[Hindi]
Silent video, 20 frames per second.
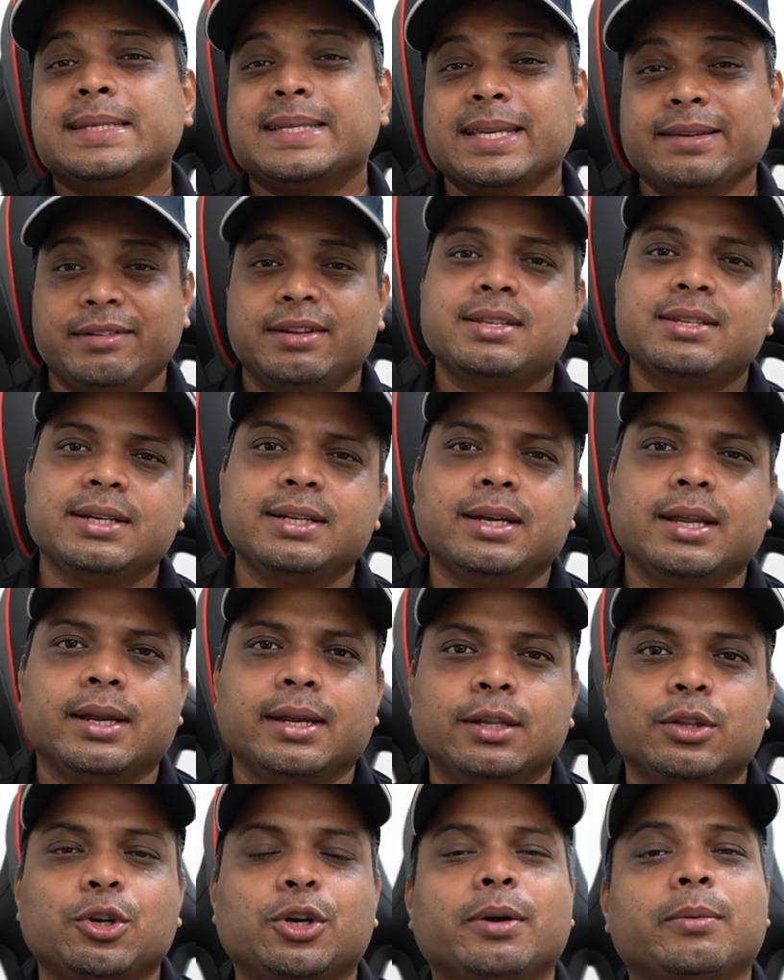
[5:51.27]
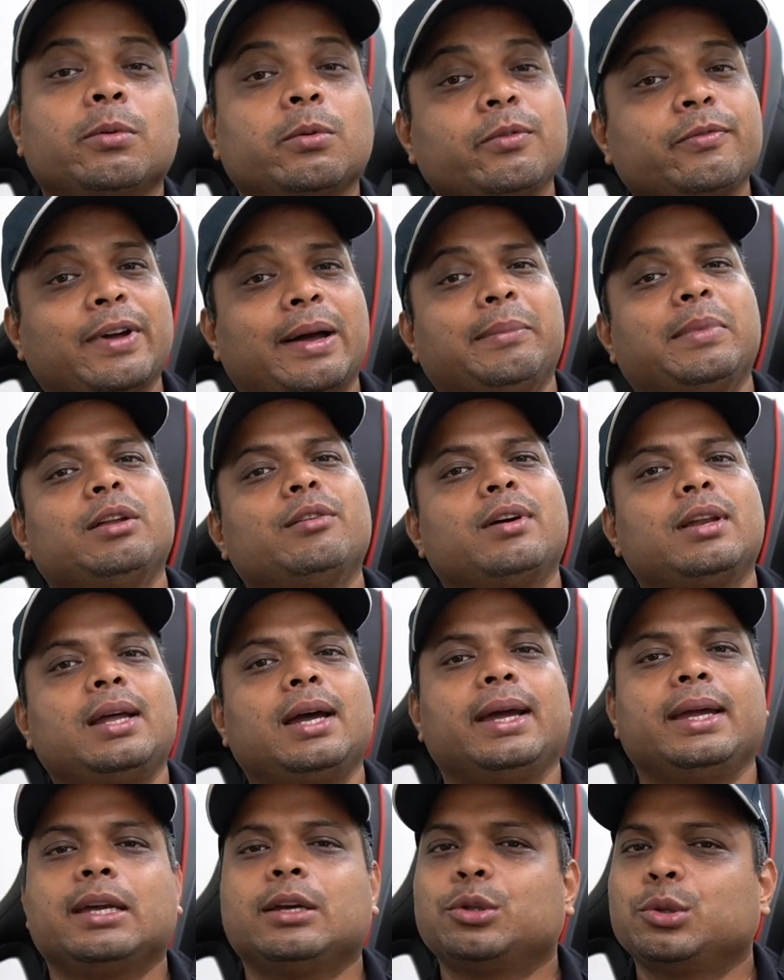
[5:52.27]
सेवन सीटर है तो कभी भी फैमिली वाले
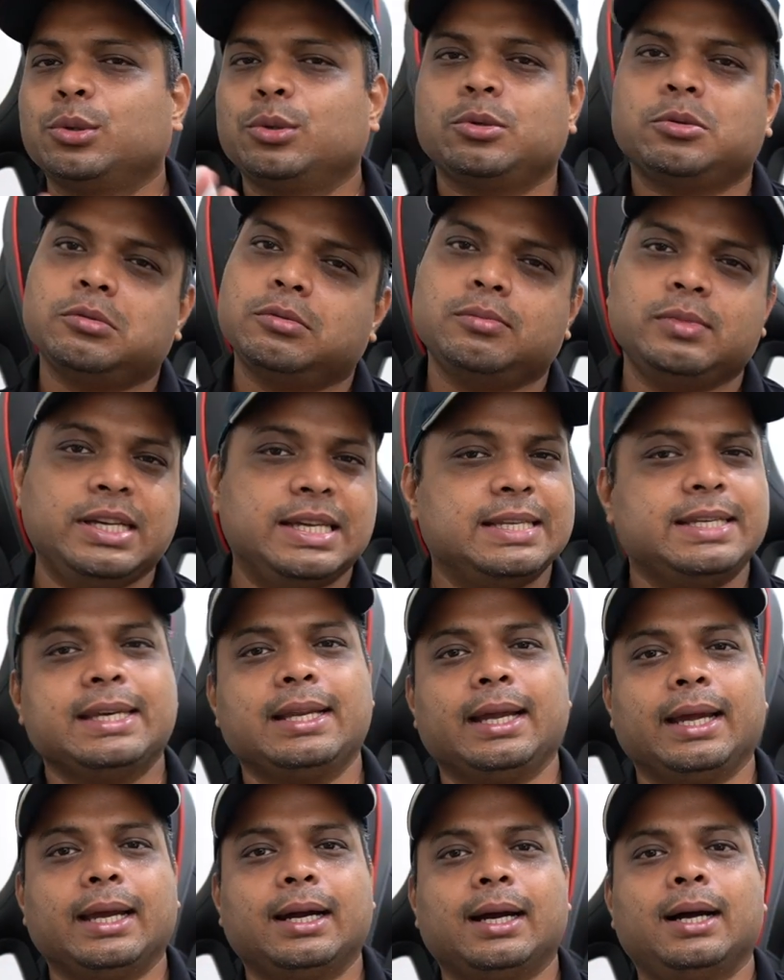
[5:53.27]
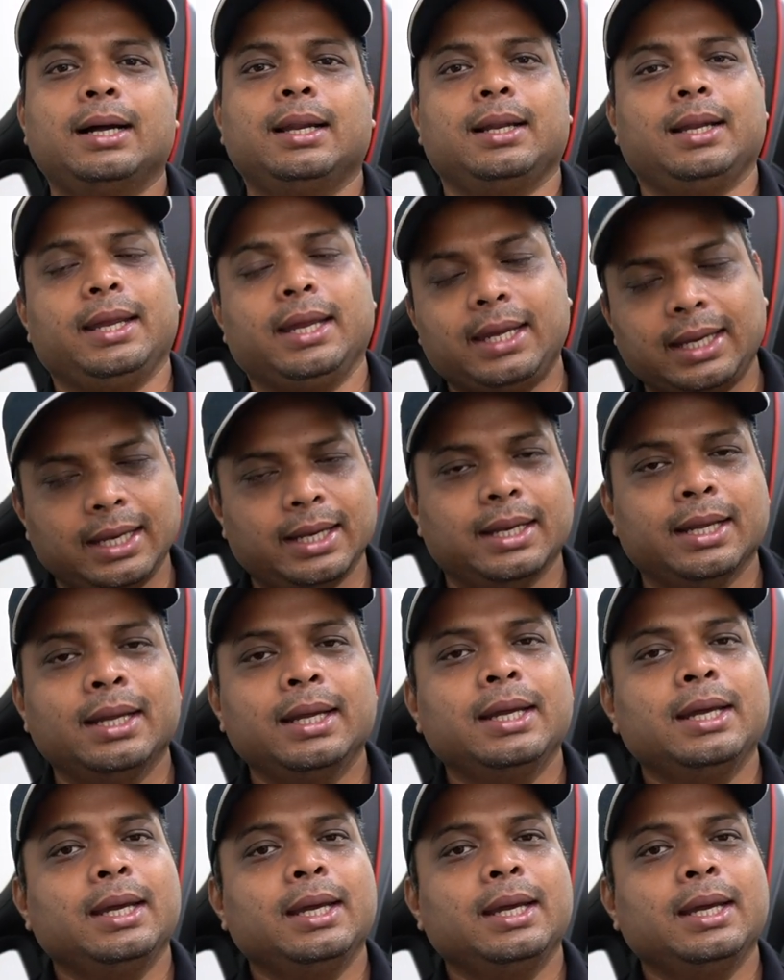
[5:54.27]
आएंगे तो ईजी रहेगा लेकिन